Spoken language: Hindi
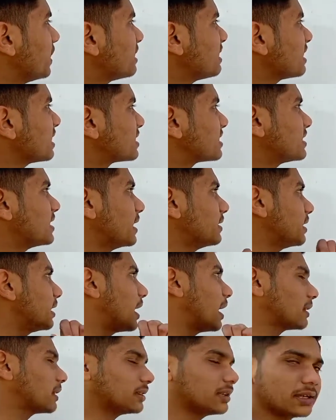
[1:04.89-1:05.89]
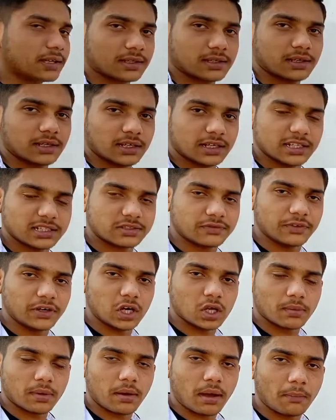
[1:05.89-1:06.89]
बेसिक स्टैंडर्ड आते हैं इस
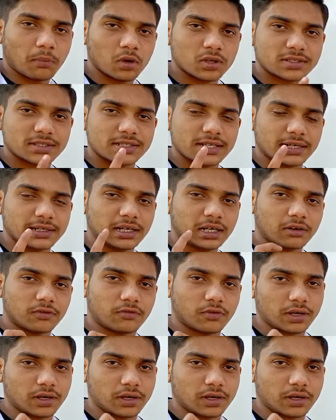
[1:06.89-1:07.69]
वीडियो में आपको स्टैंडर्ड